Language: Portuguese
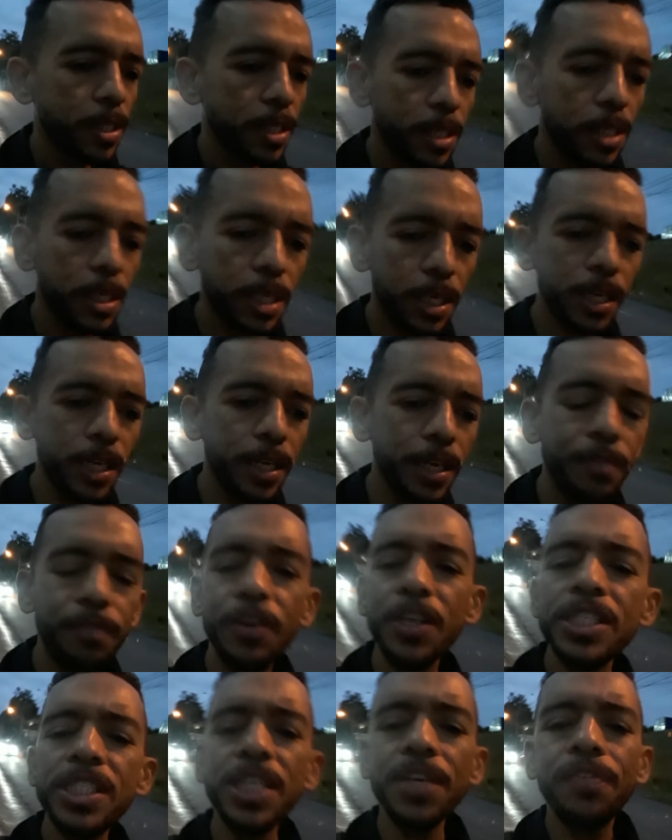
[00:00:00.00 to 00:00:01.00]
E
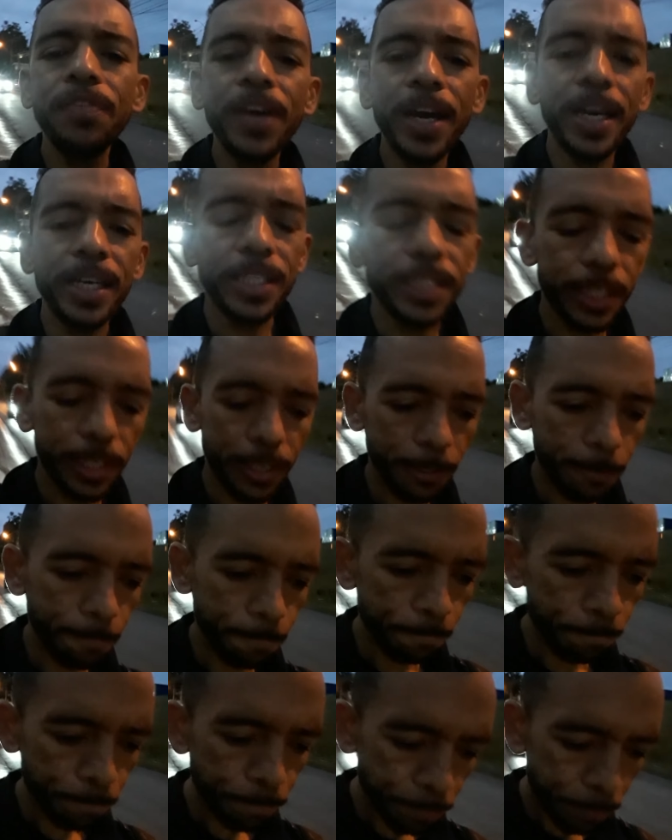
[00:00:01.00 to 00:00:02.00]
vice-versa.
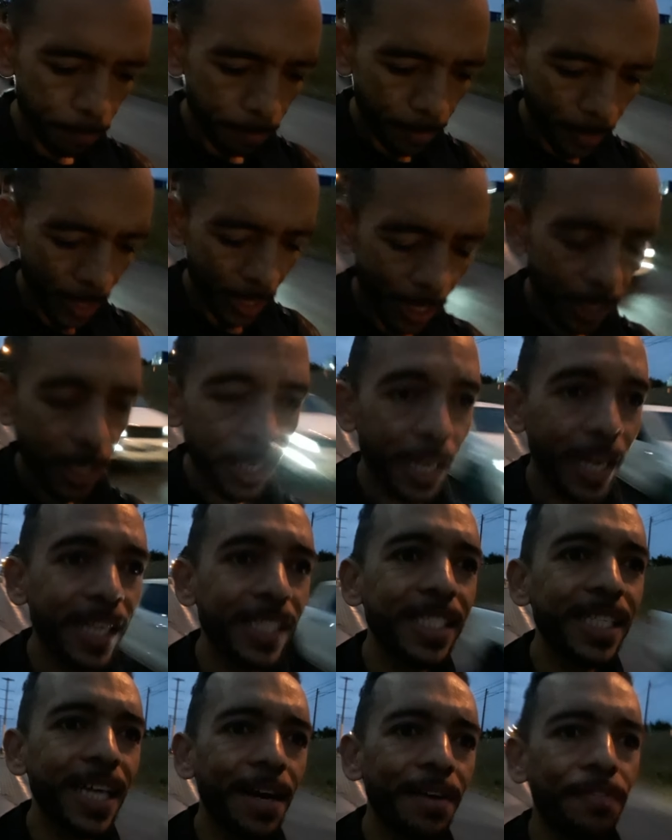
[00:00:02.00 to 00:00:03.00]

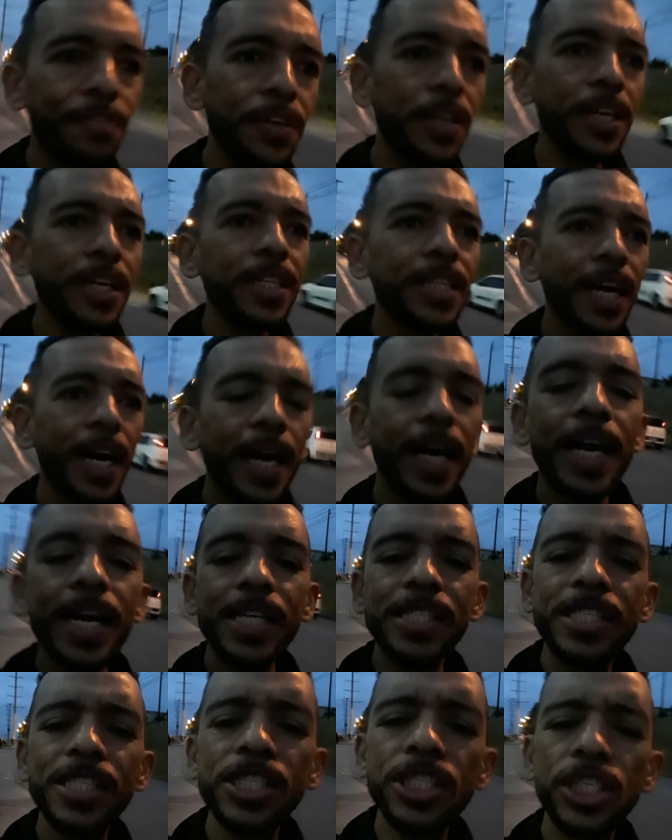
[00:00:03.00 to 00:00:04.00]
Nessa vida,
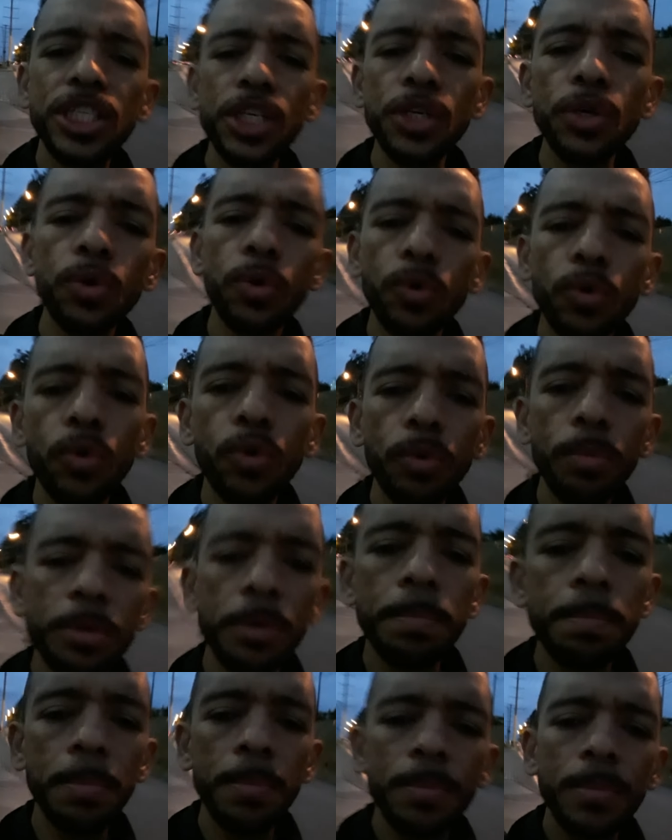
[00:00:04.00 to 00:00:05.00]
esse
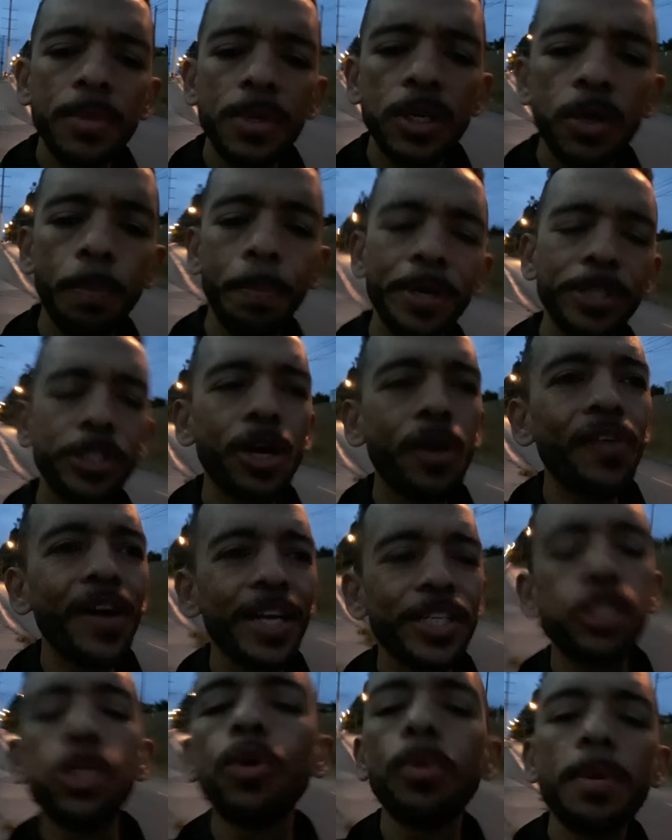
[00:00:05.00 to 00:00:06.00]
ciúme que o pessoal
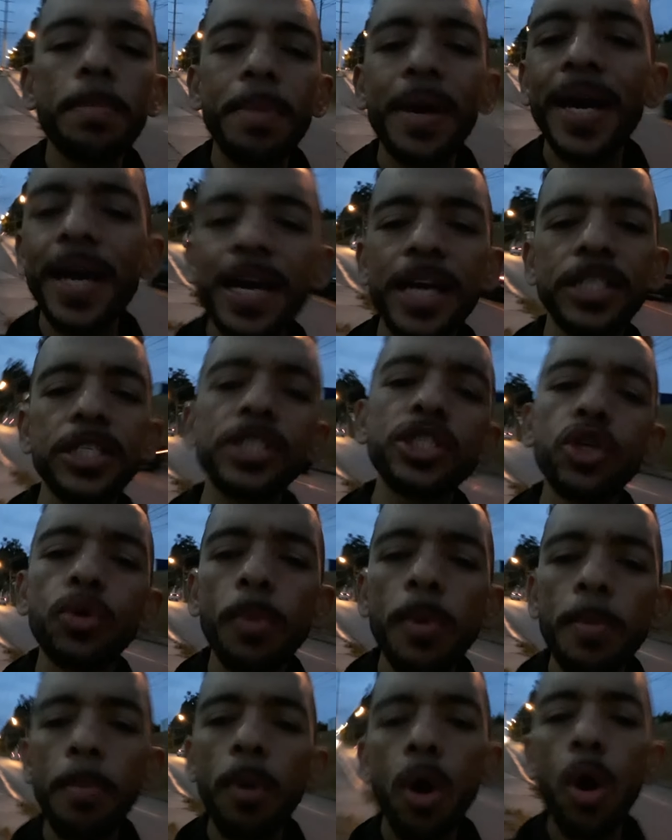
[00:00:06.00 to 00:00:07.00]
fala ciúme besta,
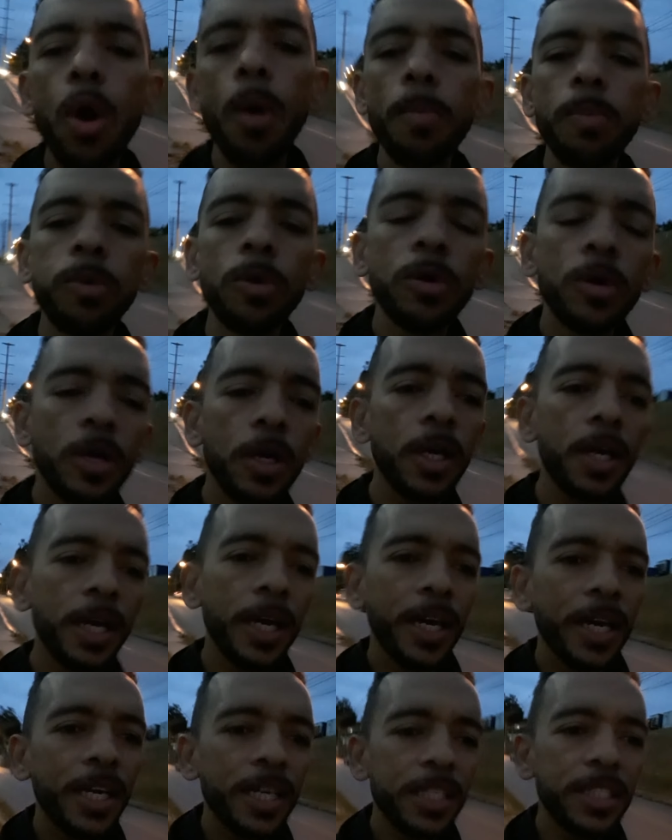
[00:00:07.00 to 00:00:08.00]
ciúme bobo.
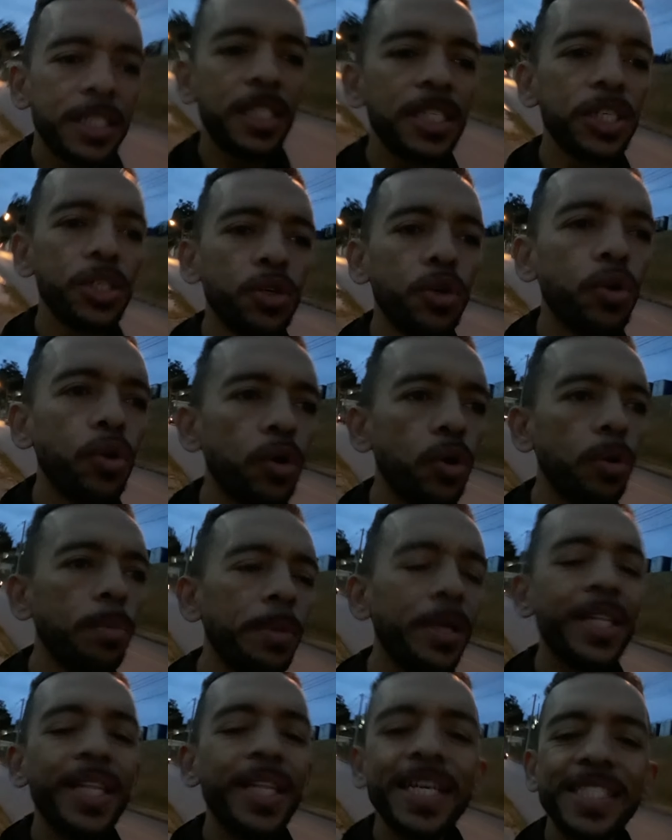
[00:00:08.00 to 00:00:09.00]

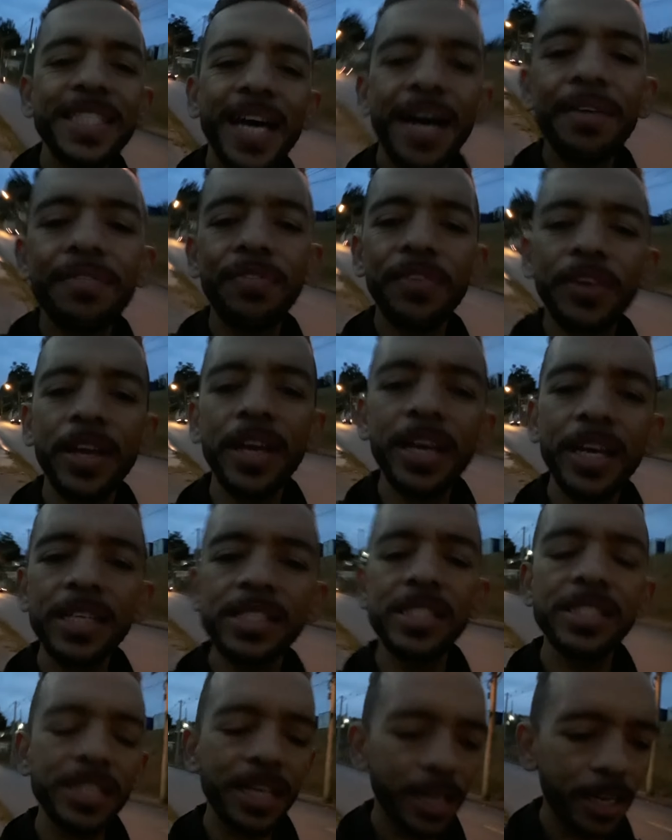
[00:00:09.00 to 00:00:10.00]
Ciúme,
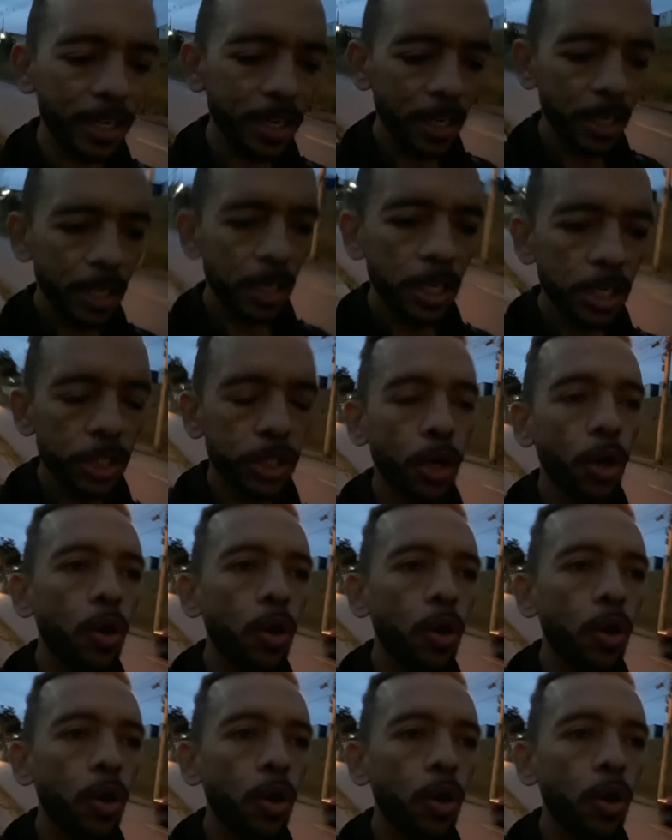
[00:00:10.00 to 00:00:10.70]
desavença, são